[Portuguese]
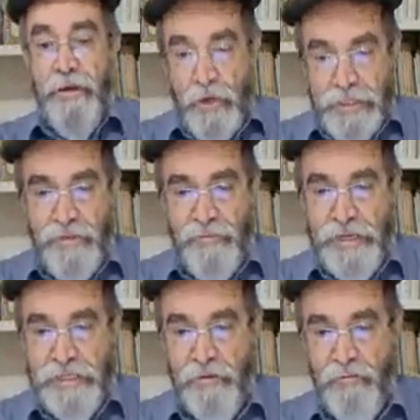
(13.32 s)
A nossa
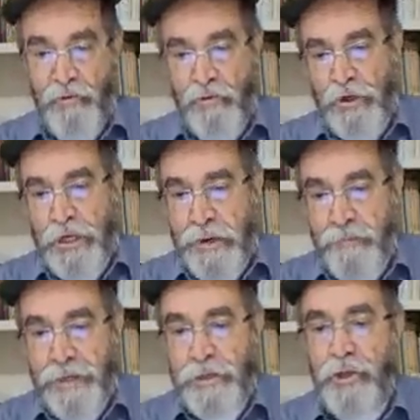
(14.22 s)
reflexão de hoje é a
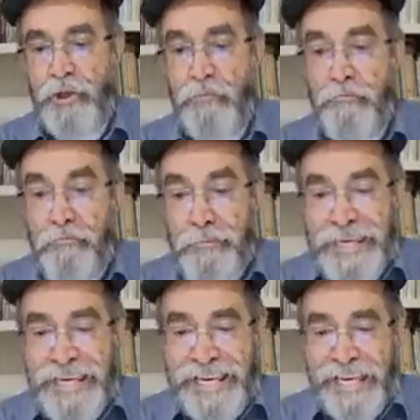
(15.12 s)
partir de
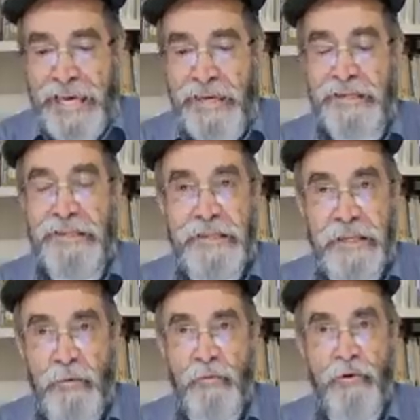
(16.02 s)
Miqueias
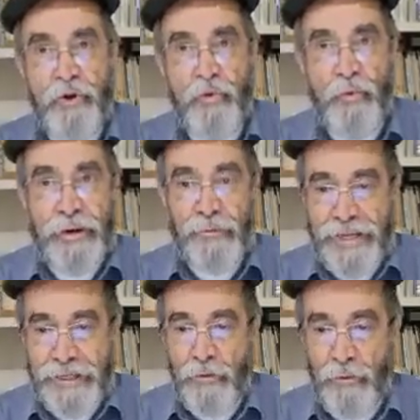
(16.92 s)
5, de 1 a
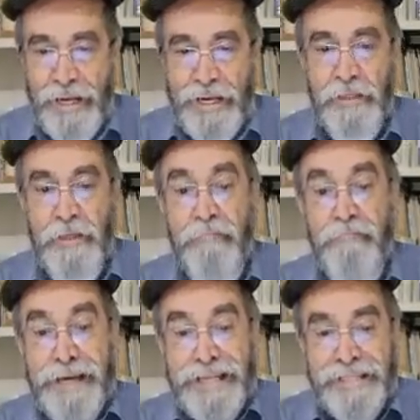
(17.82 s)
4a e
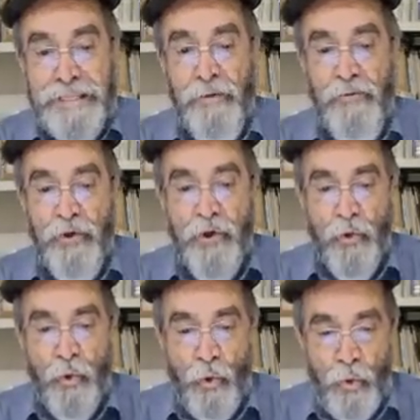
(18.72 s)

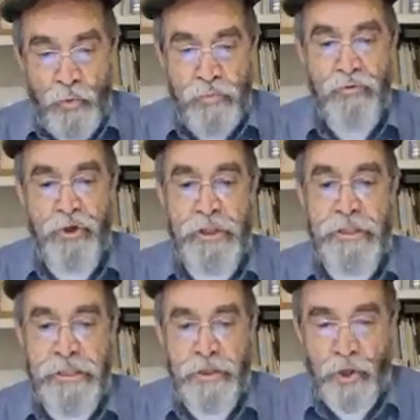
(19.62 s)
Mateus 1, de
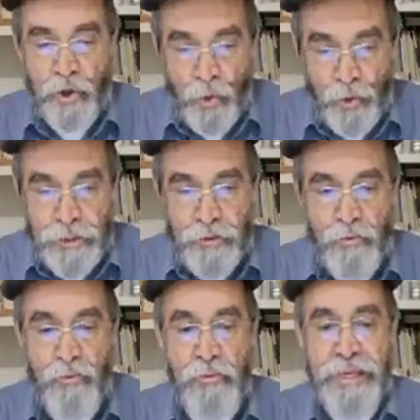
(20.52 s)

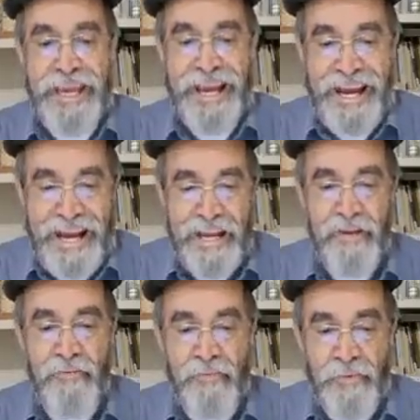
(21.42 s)
18
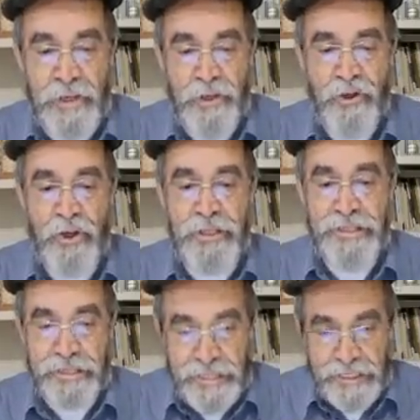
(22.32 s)
a
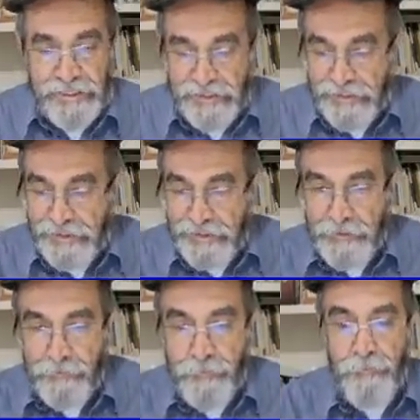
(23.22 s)
23.